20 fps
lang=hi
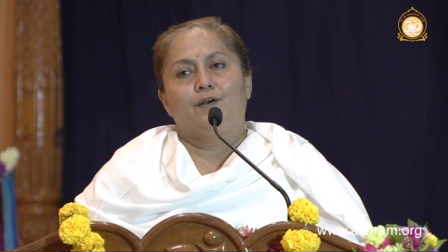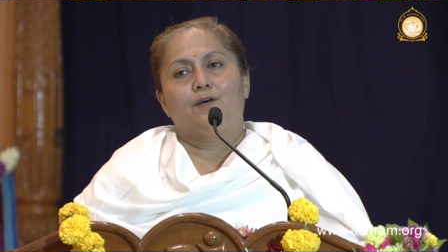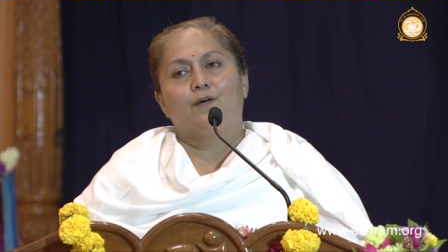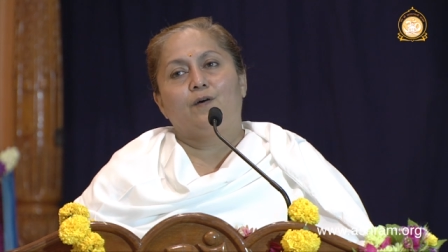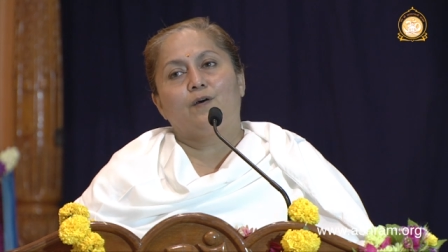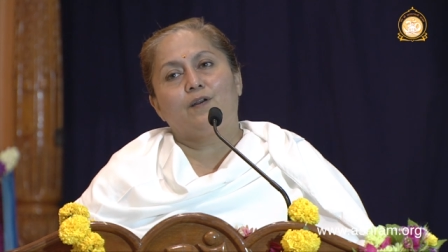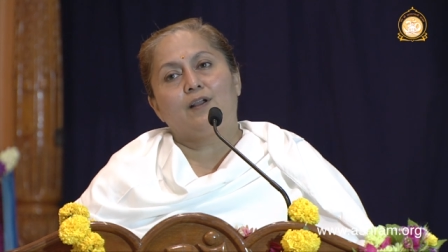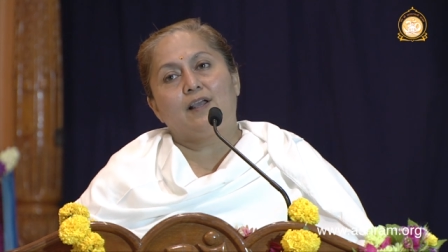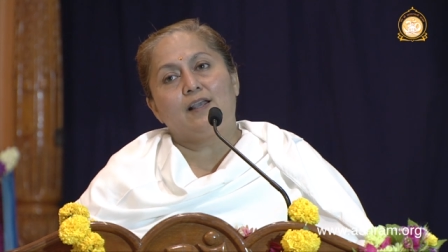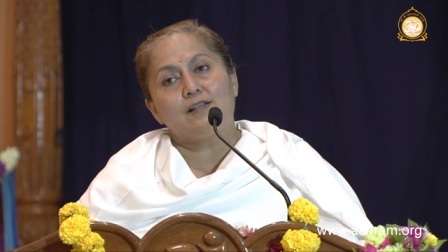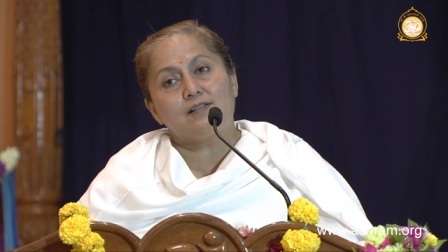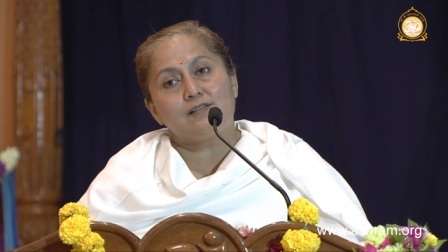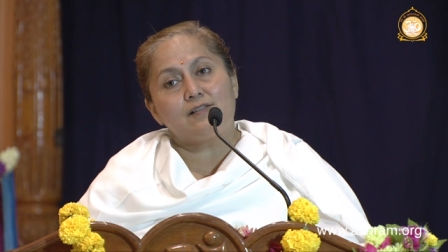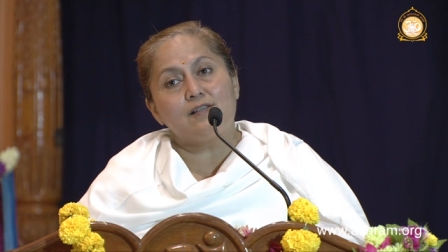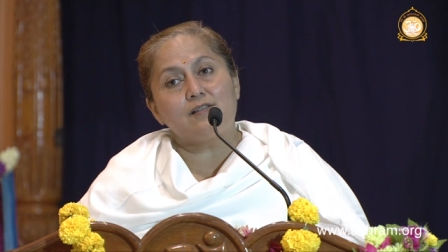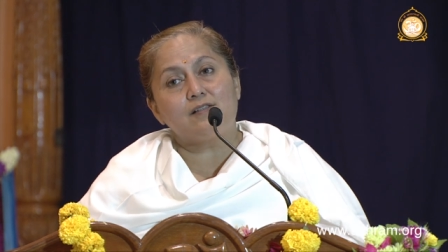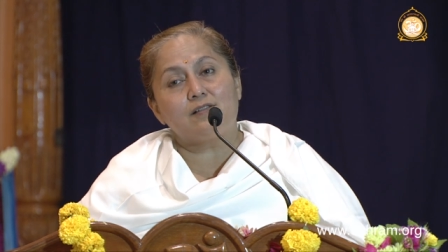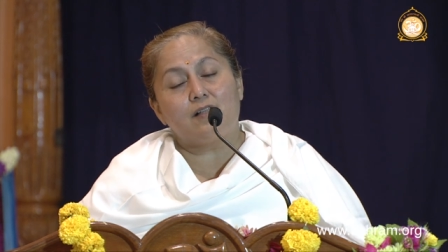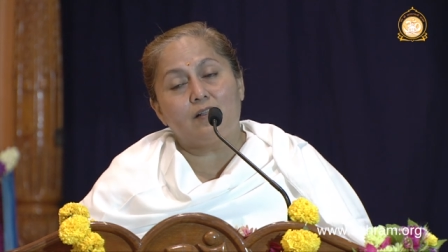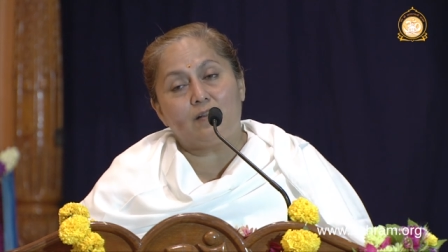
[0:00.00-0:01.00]
और
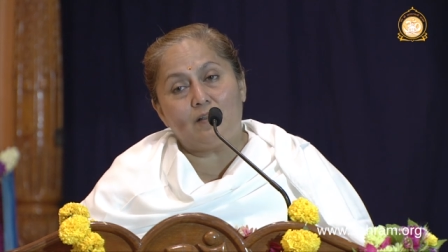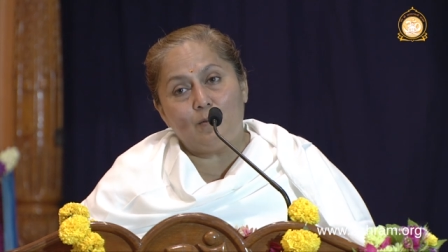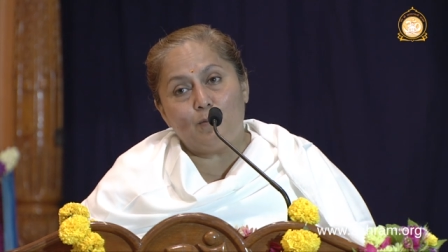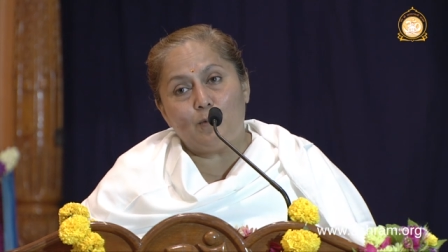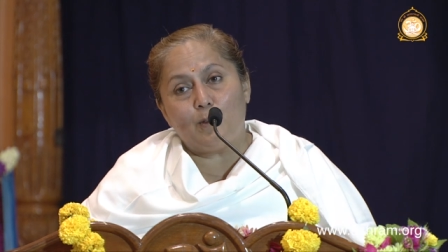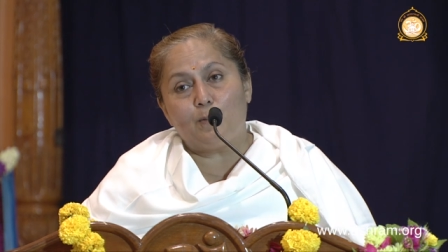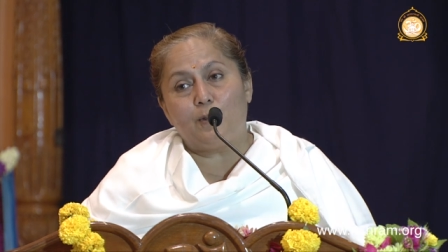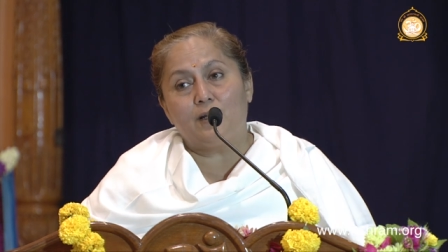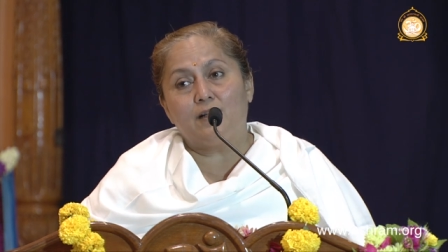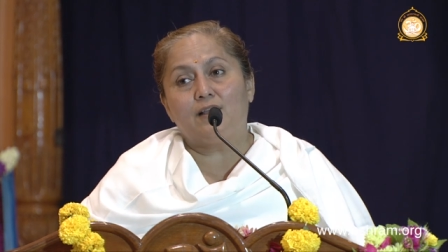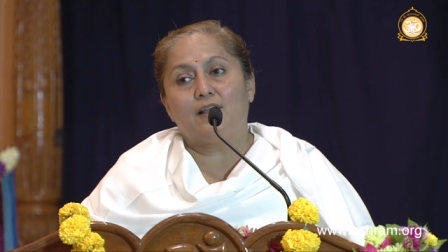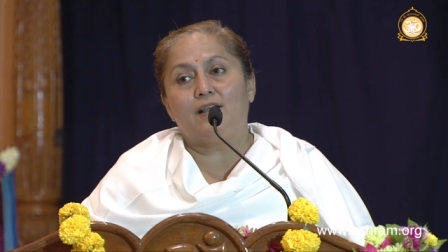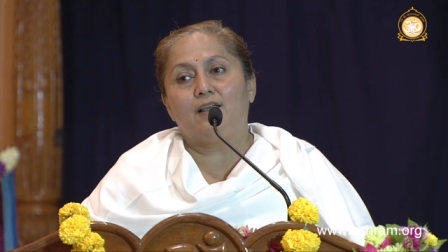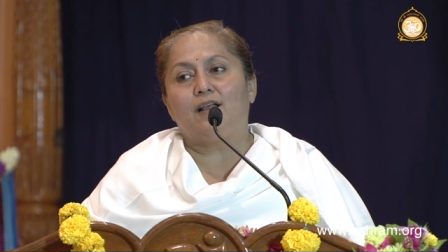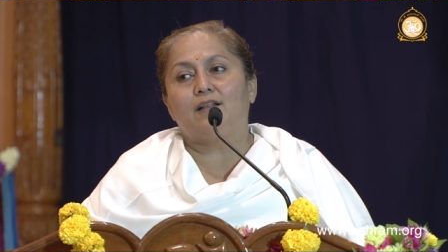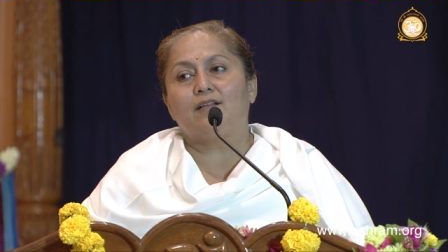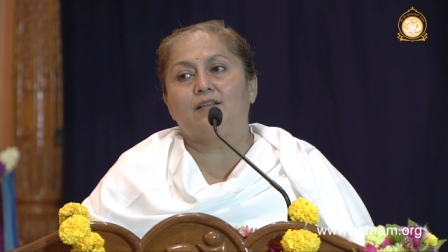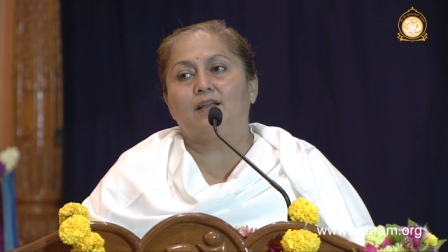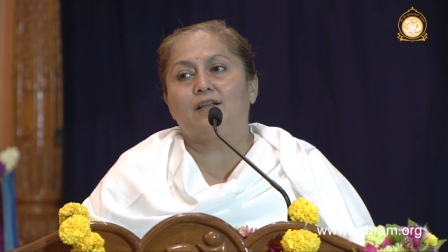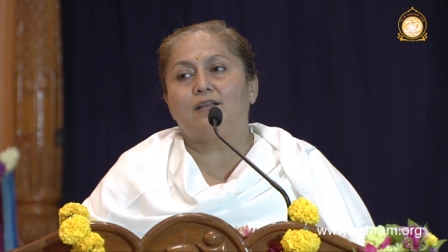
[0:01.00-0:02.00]
ऐसी स्थिति में बन
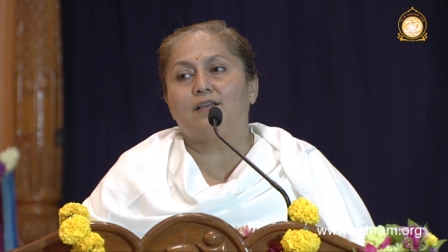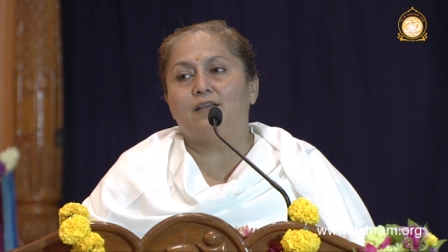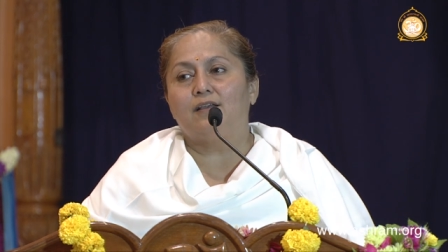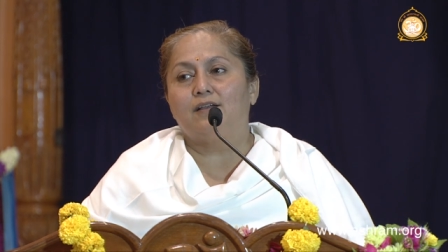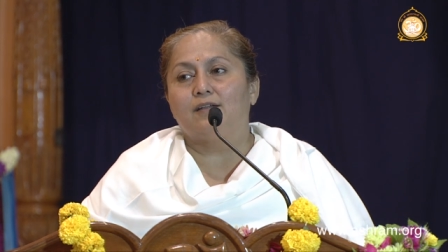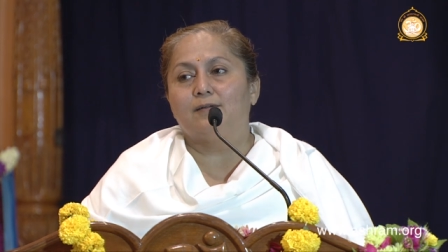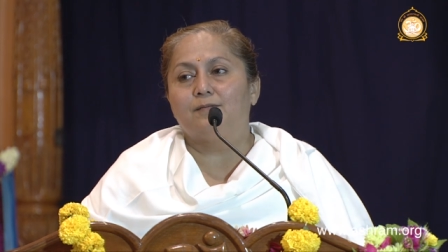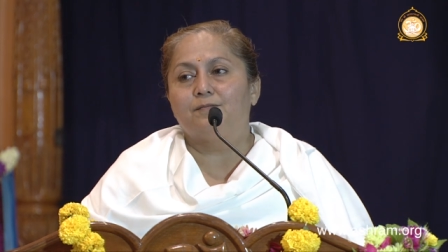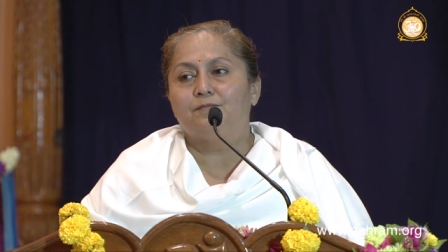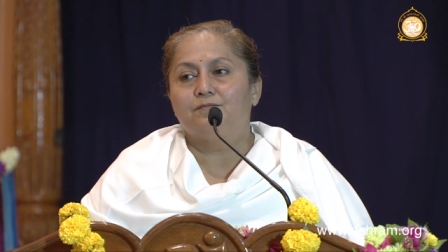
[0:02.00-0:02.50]
गया था कि